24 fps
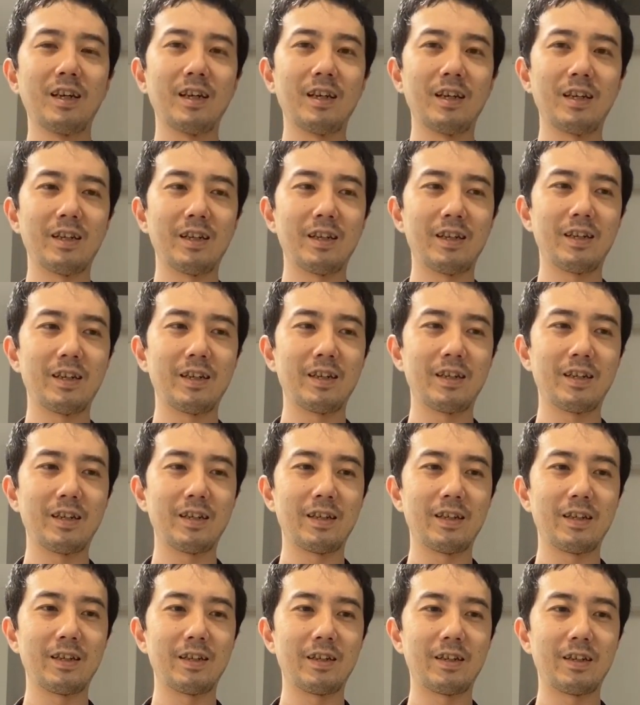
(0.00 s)

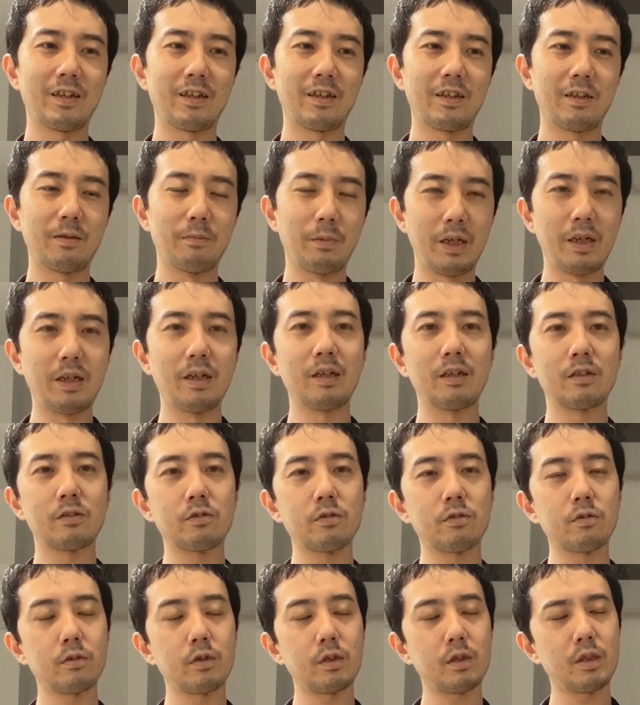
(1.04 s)
えー、まあ
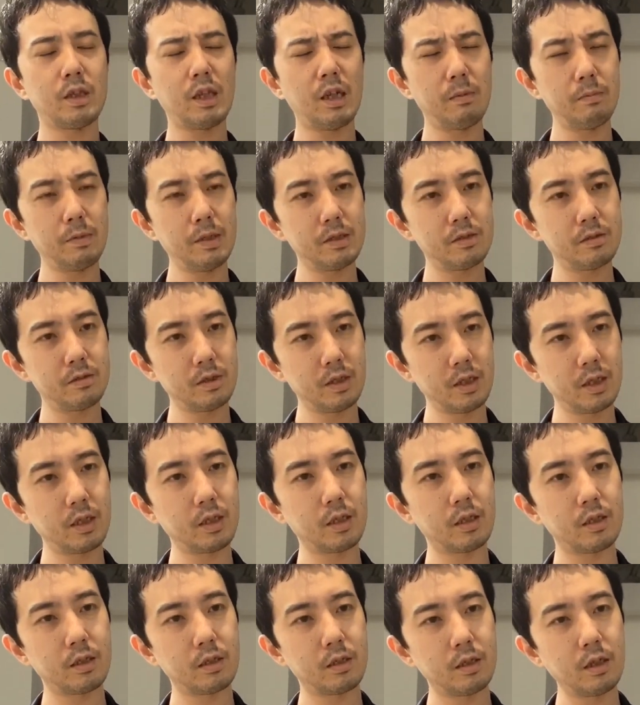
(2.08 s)
ちょっと傷めず
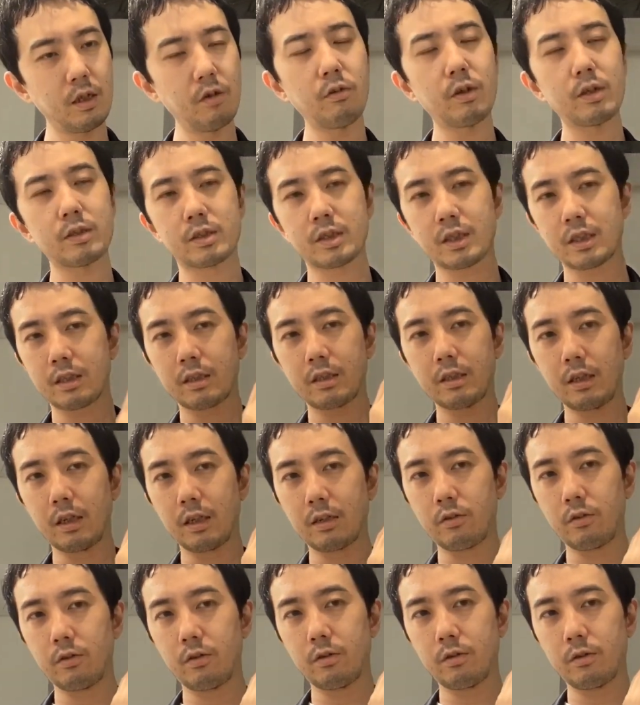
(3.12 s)
になおかつあ
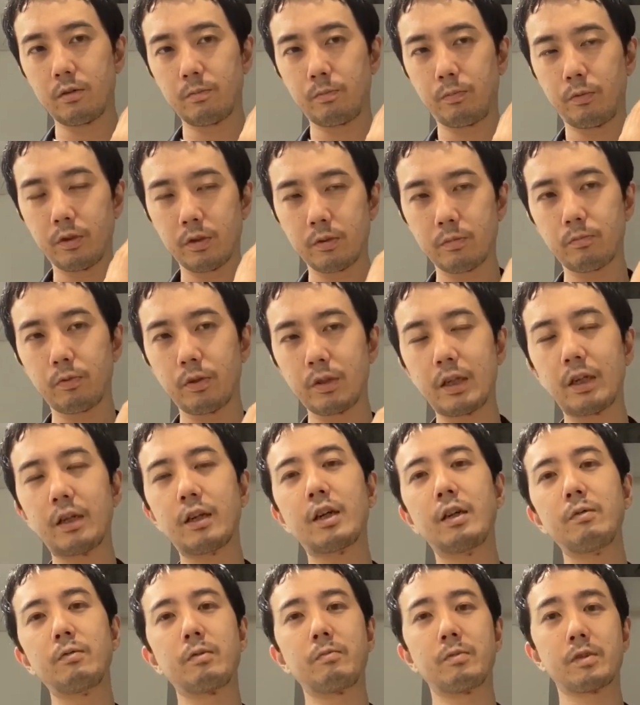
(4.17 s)
のポポ何
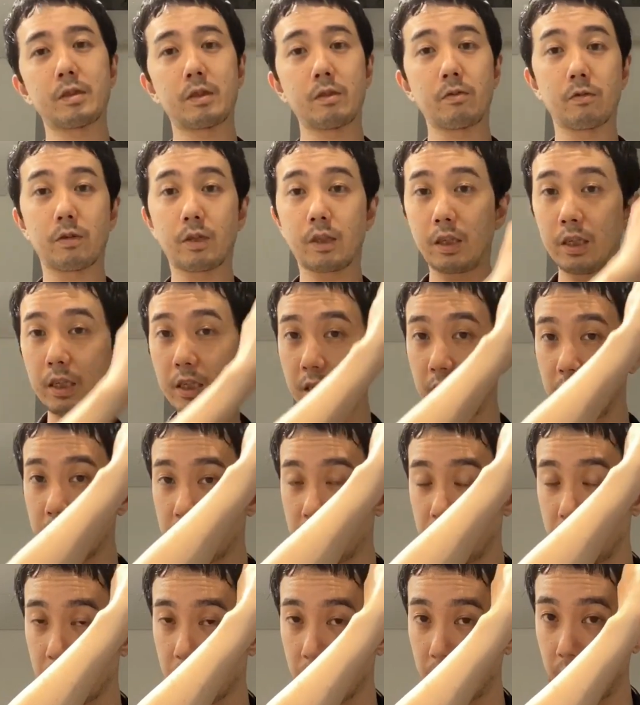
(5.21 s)
回も言いますけど均一
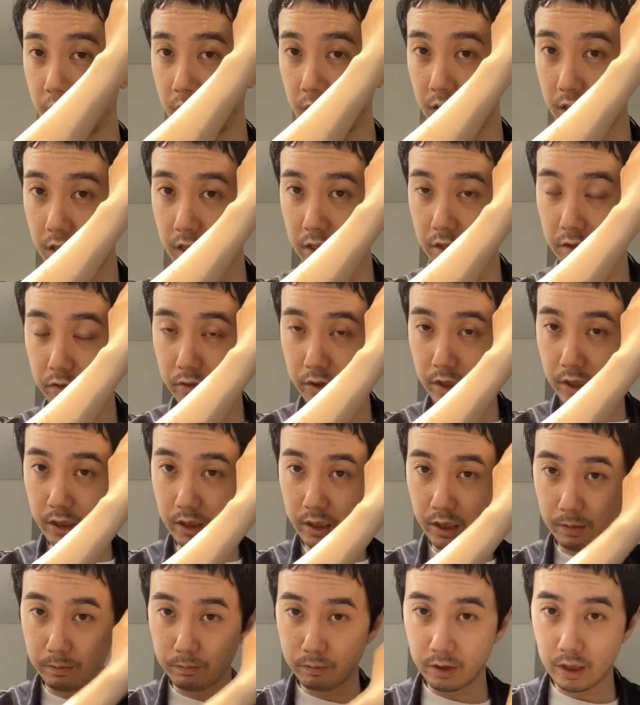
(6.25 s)
に綺麗に抜け
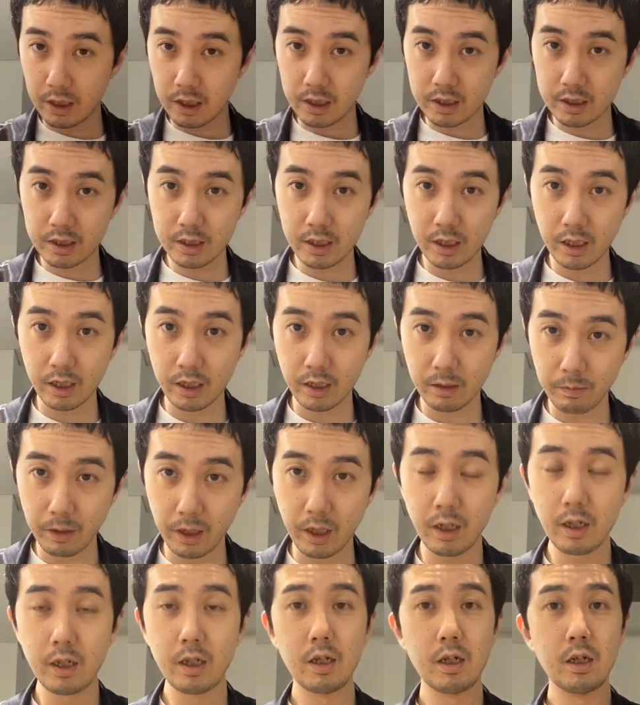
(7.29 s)
たブリーチであれ
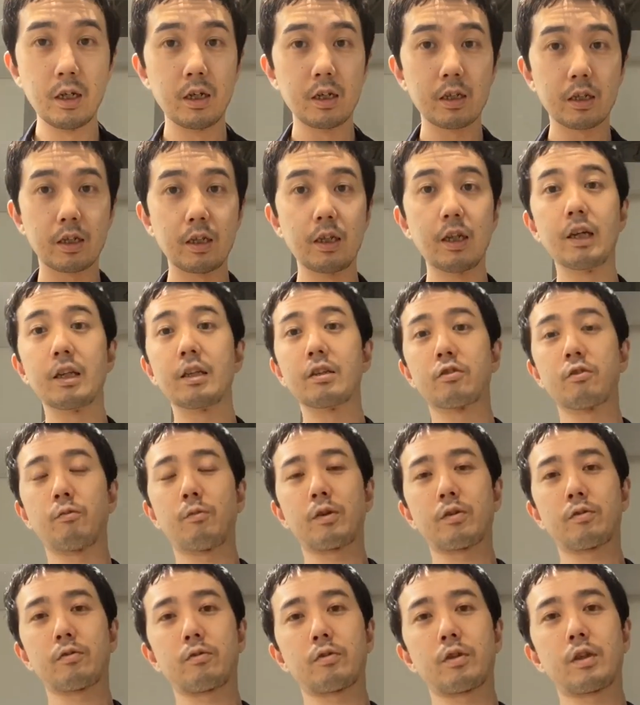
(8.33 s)
ば綺麗に染
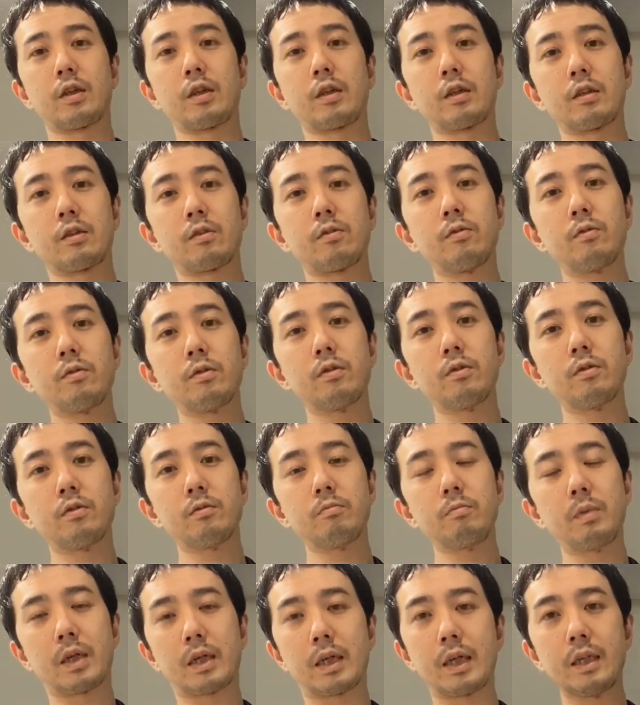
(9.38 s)
まるので、そういう、
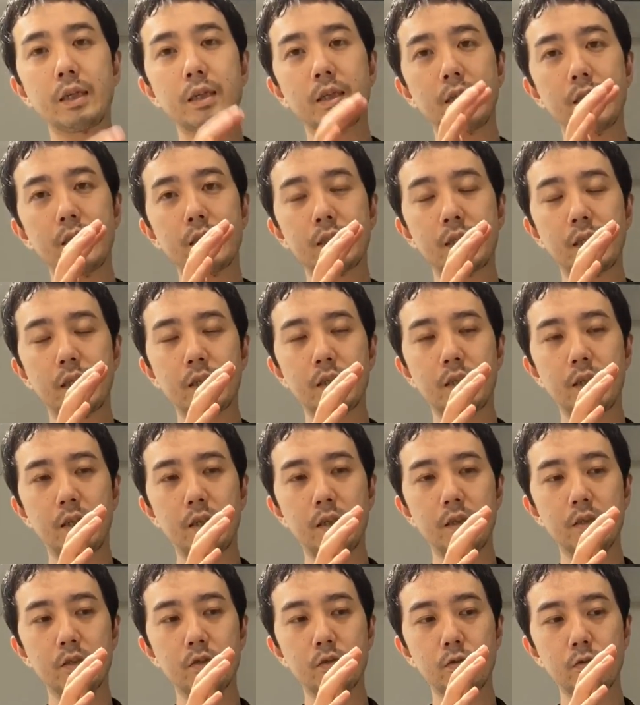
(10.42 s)
まあ、限定され
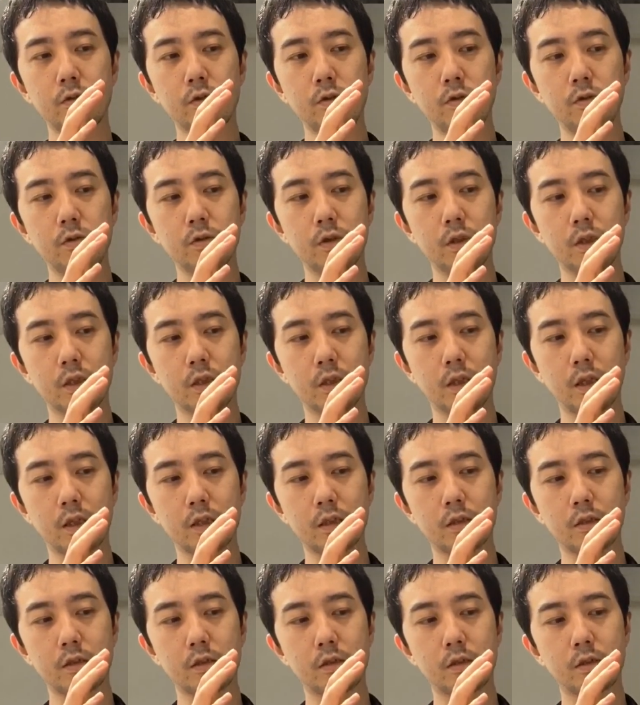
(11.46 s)
た状況でしか
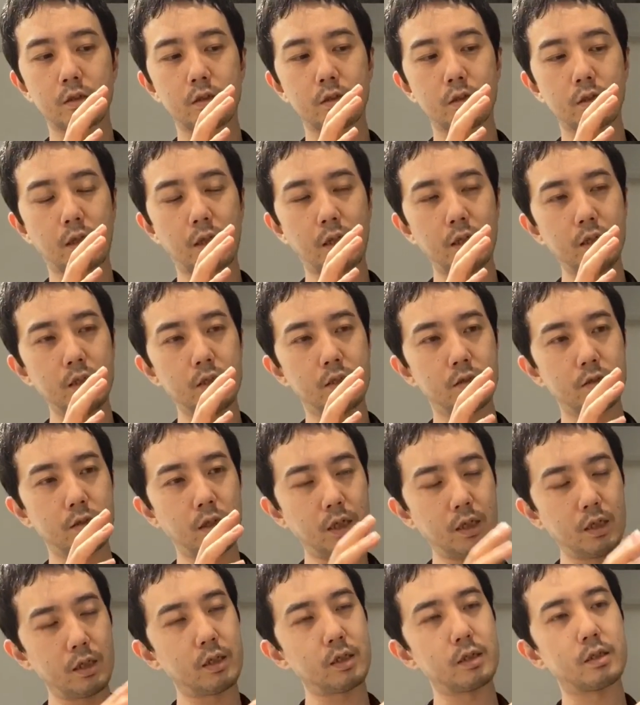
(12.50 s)
使いづ
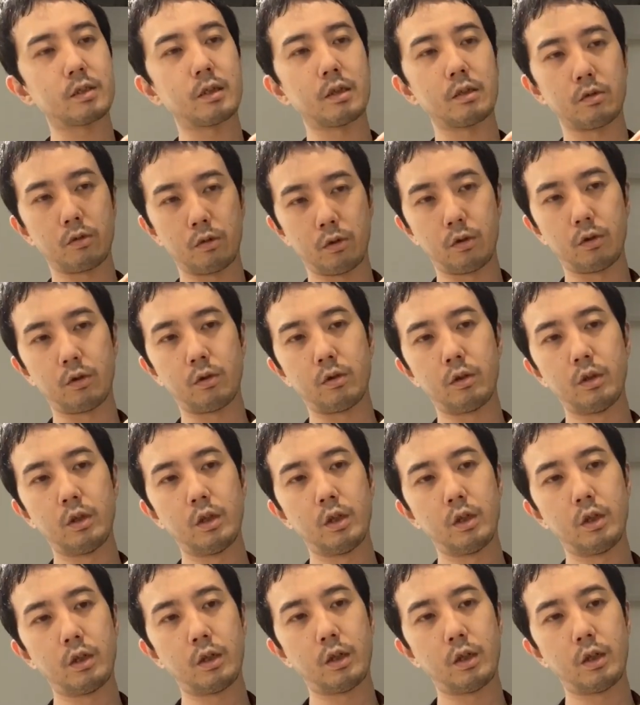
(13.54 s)
らいんですけど、